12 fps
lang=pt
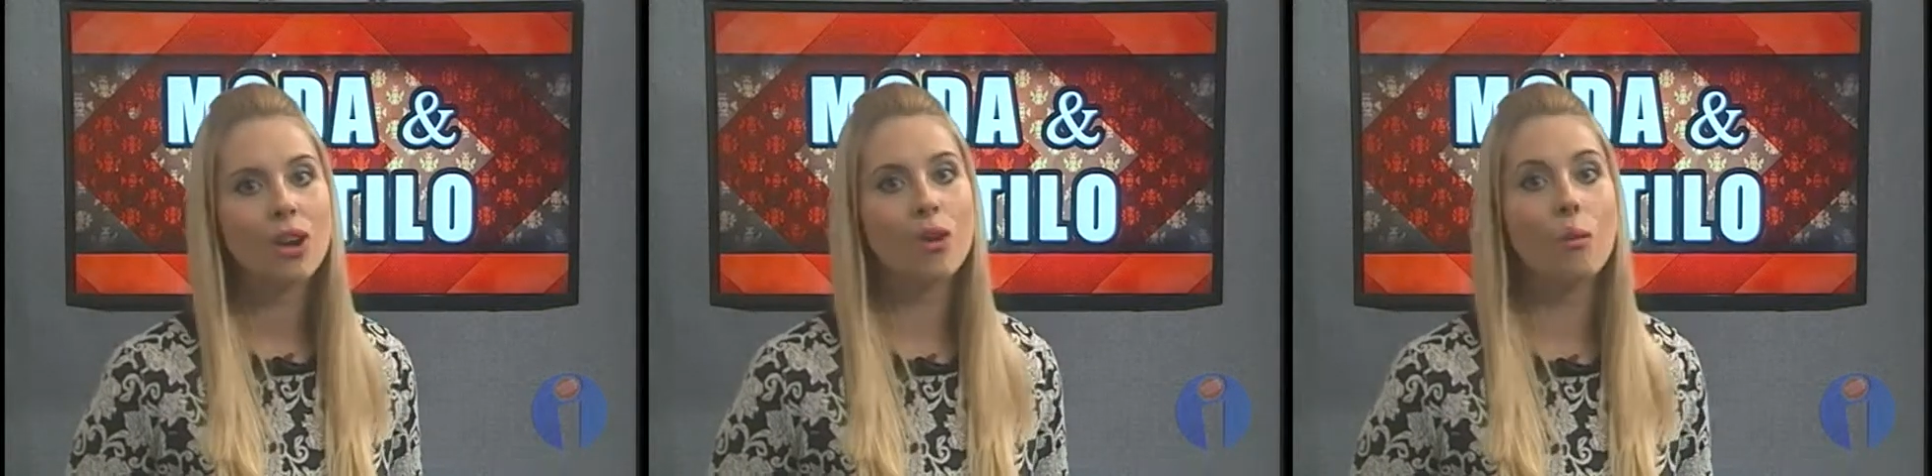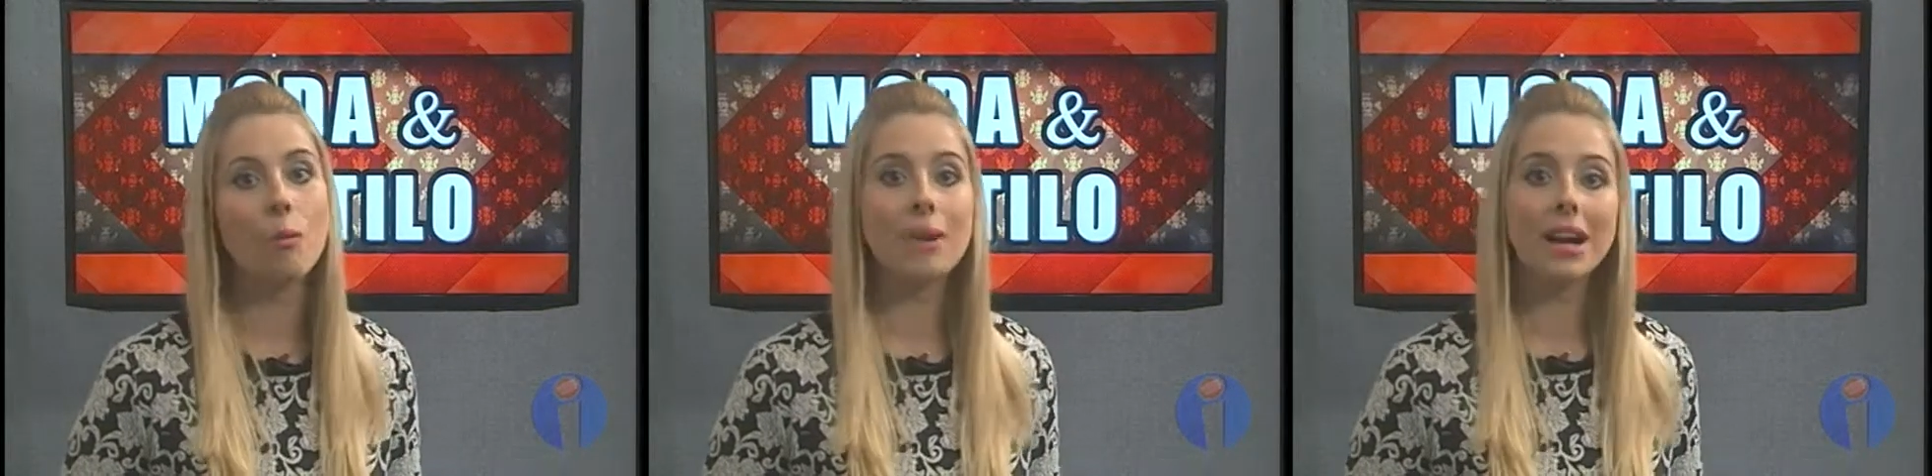
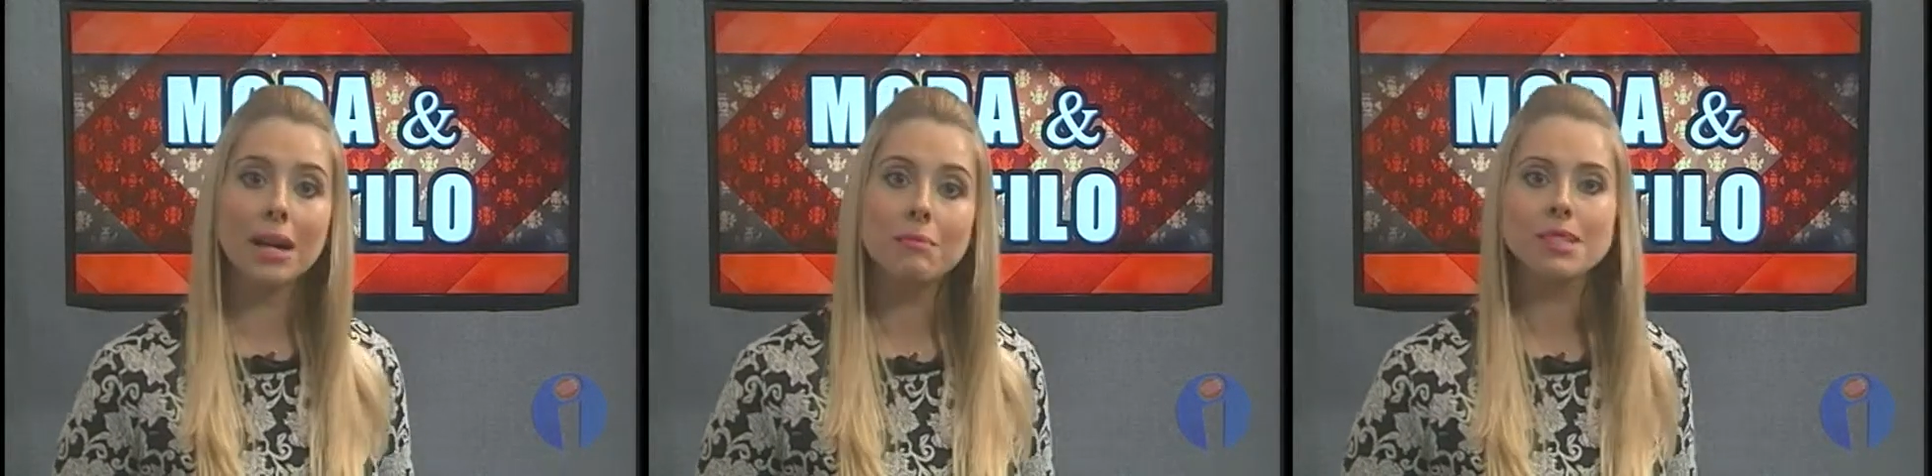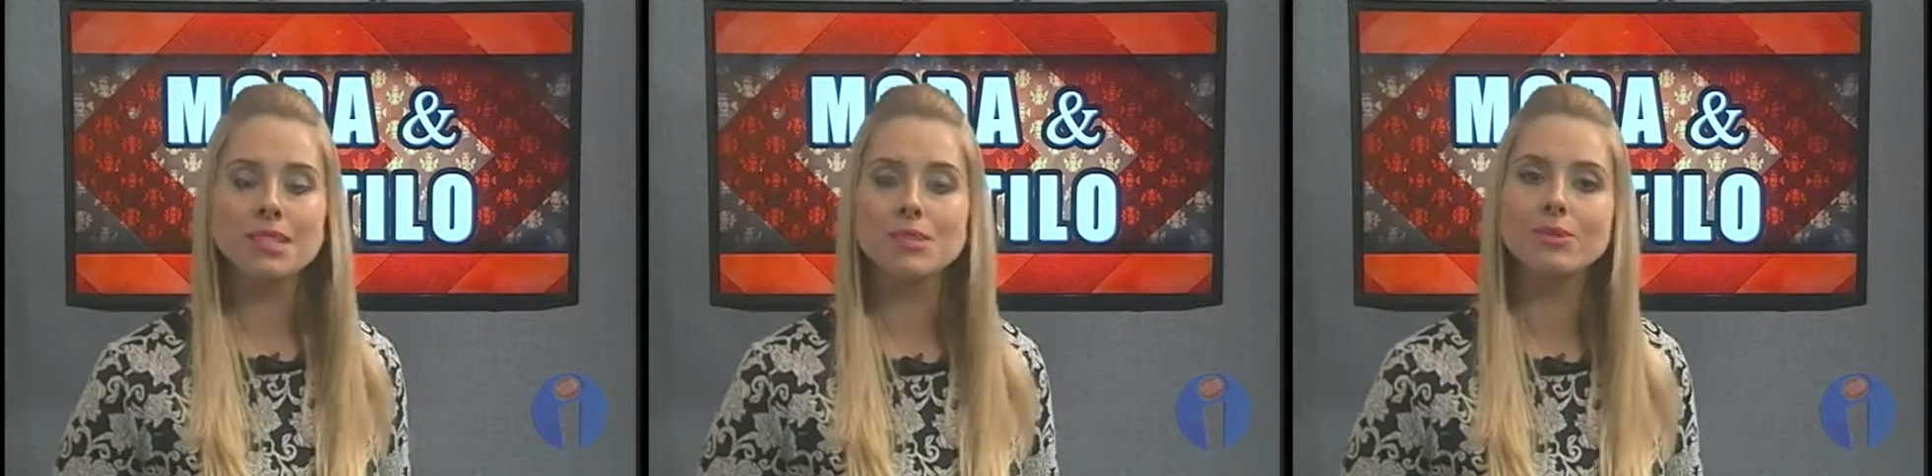como uma
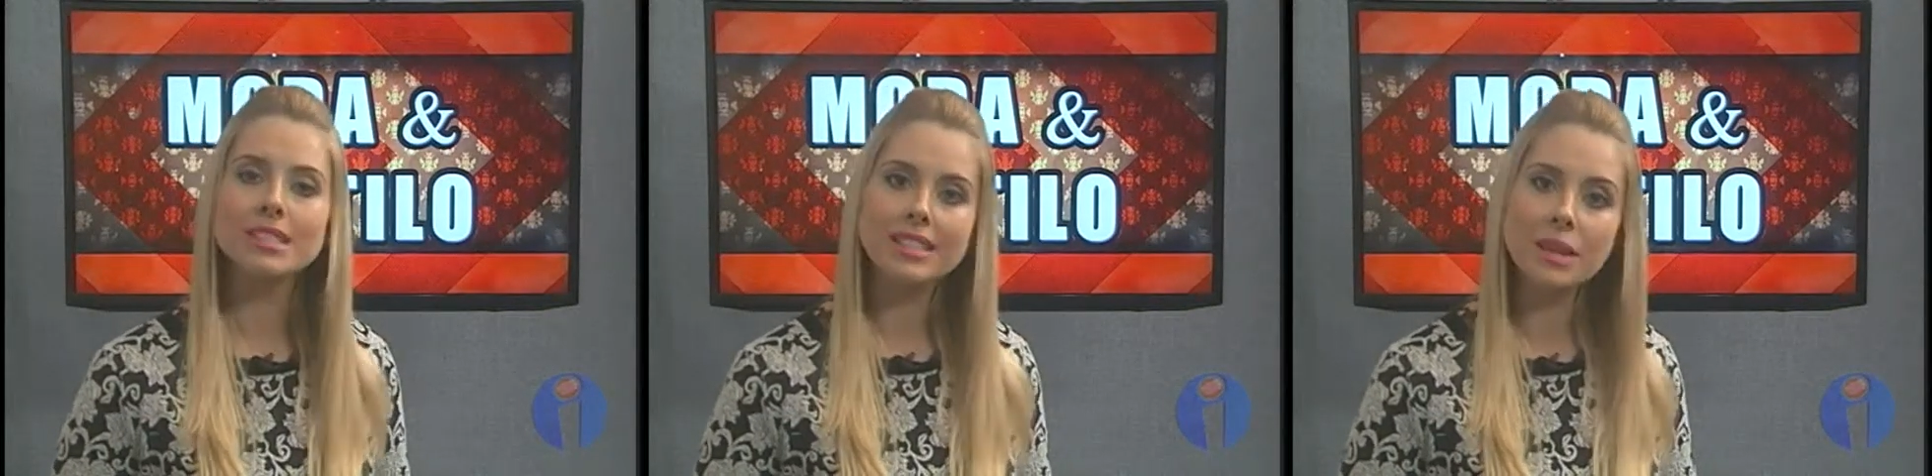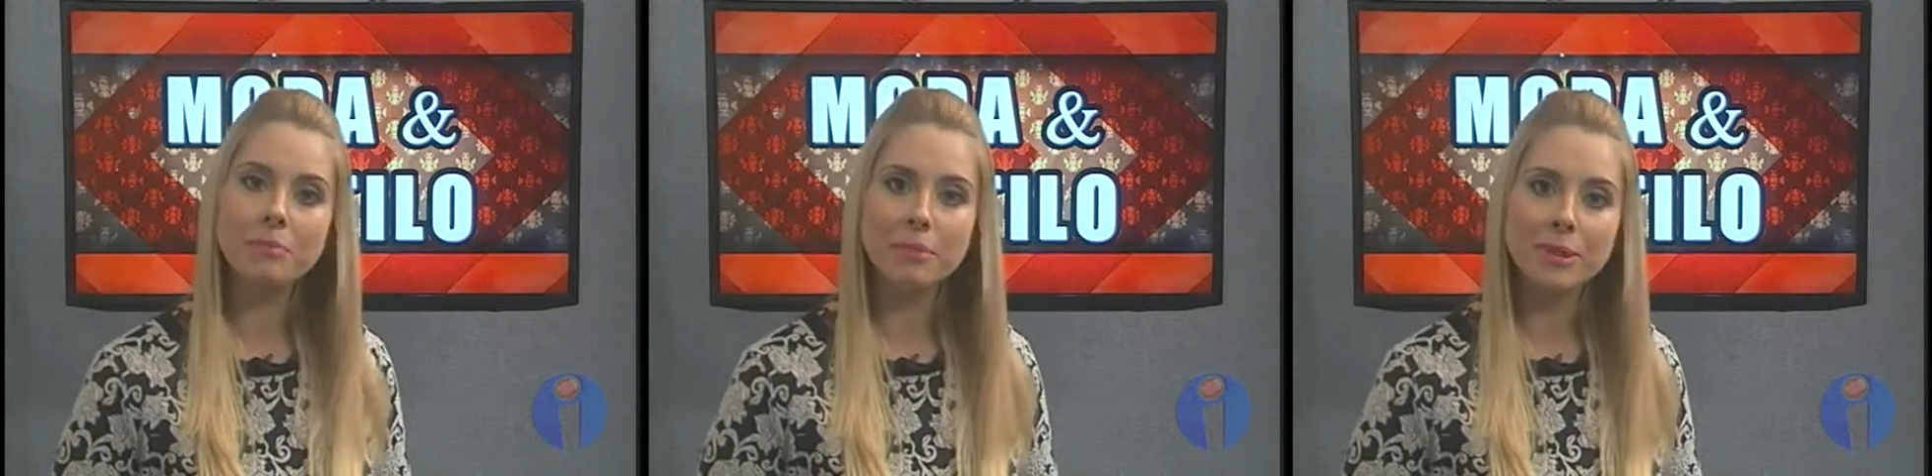camisa e um
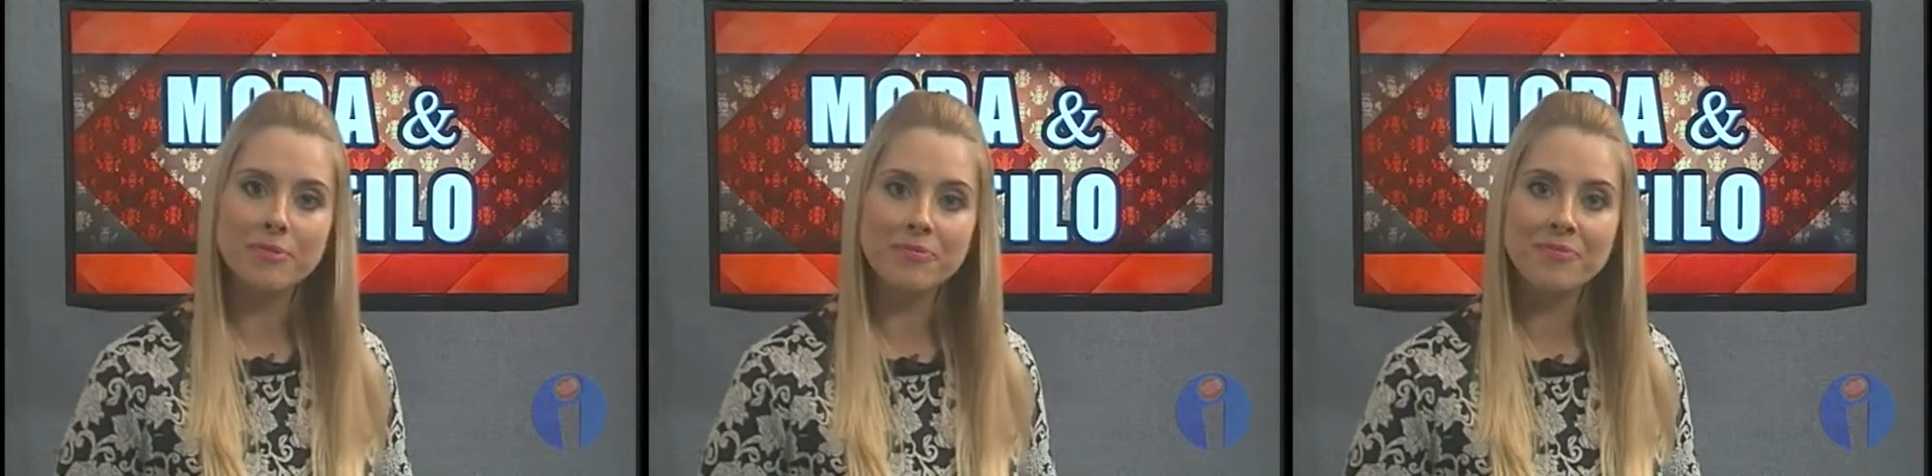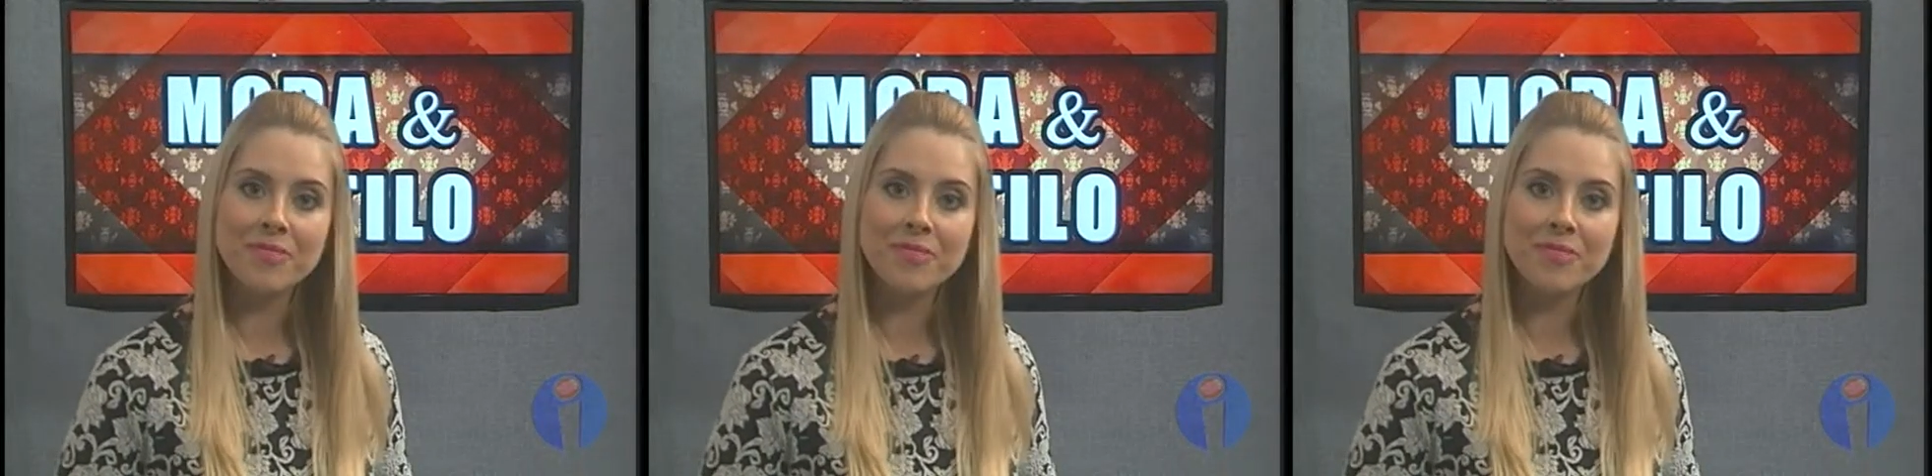escarpão.